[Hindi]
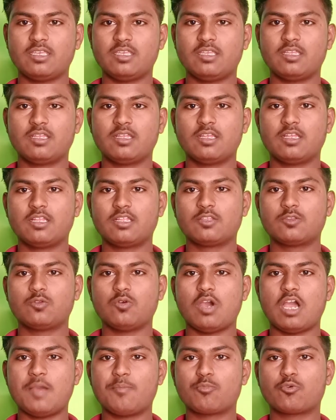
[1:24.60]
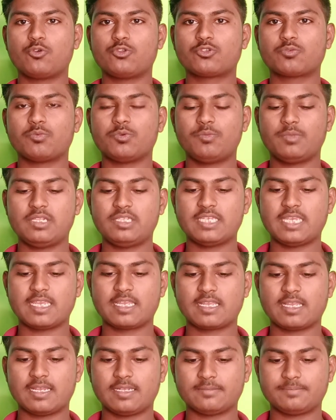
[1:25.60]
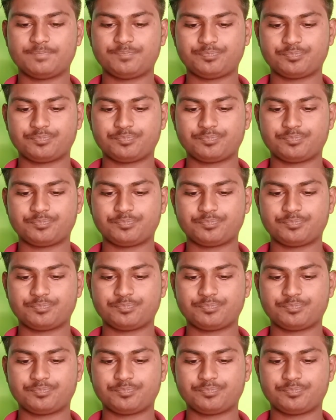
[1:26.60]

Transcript: की तो आपको इसमें मिल जाएगा